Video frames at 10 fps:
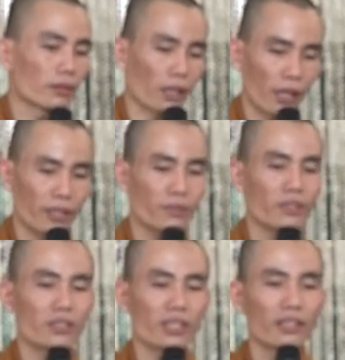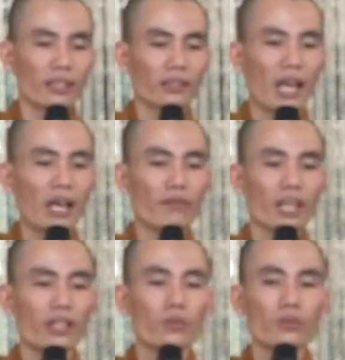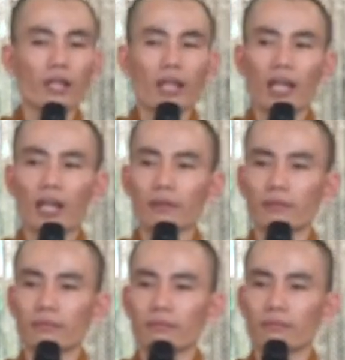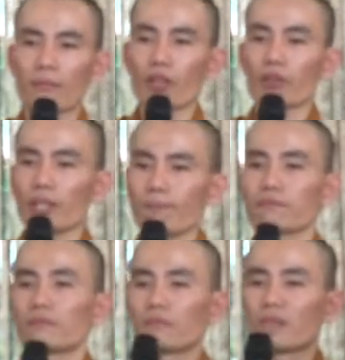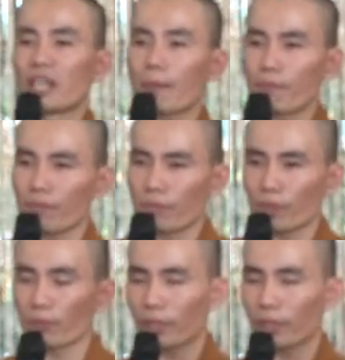Kể giống như Sĩ Đạt Ta với Gia Du Đà La, bao nhiêu kiếp? 500